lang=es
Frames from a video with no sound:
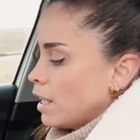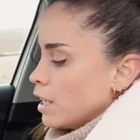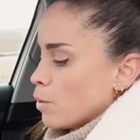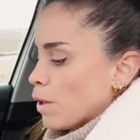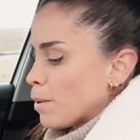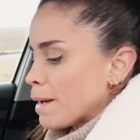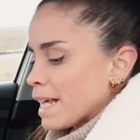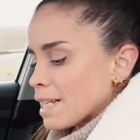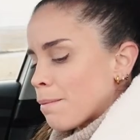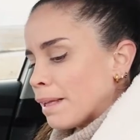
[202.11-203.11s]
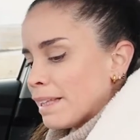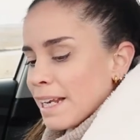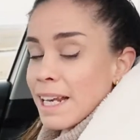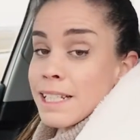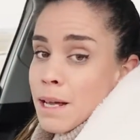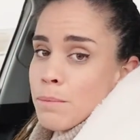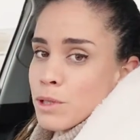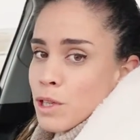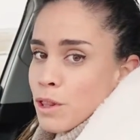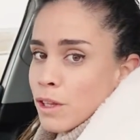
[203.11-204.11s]
y cuando vayas a mantener esa
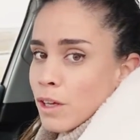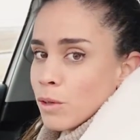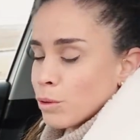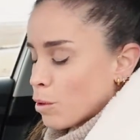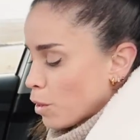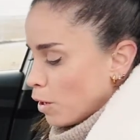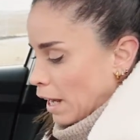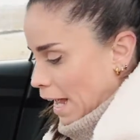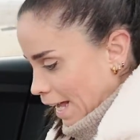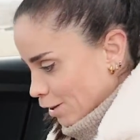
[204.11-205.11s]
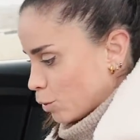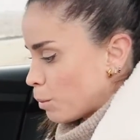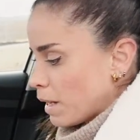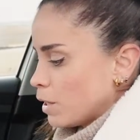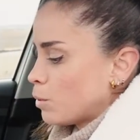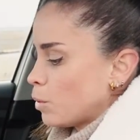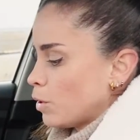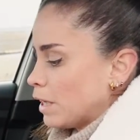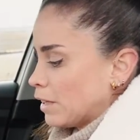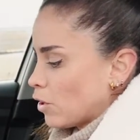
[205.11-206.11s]
posición de conducción en tu
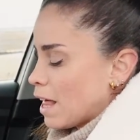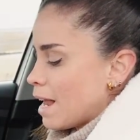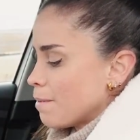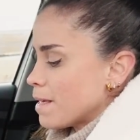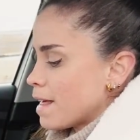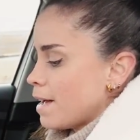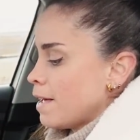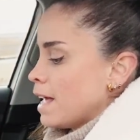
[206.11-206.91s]
vehículo de toda la vida,